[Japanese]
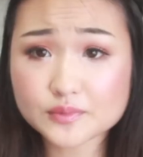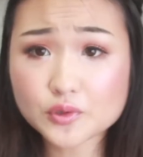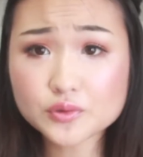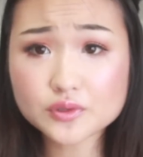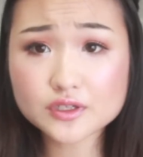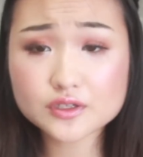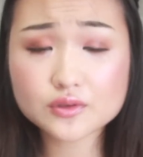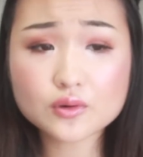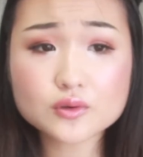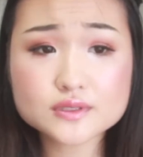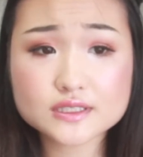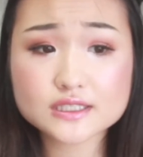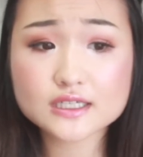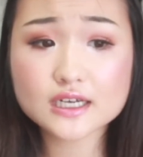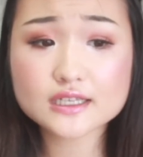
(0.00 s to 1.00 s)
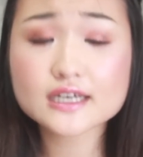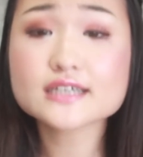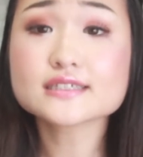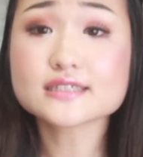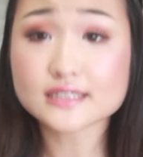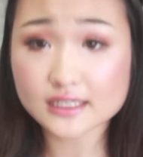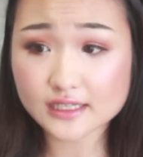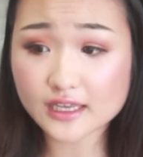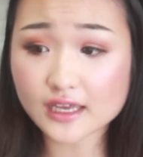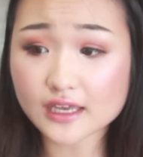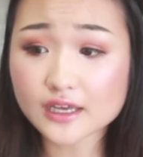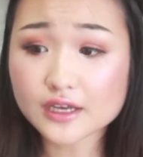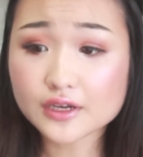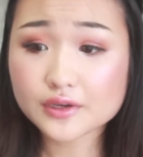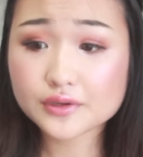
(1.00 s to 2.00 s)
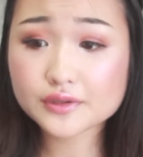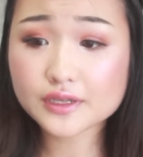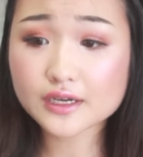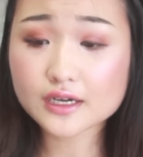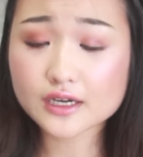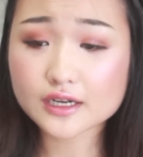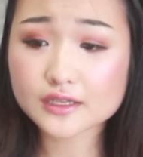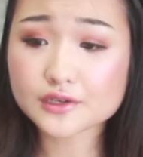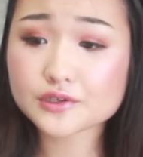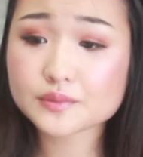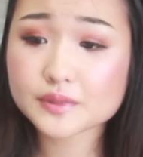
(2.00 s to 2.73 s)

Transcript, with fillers: 本当に香水が大好きで普段からなる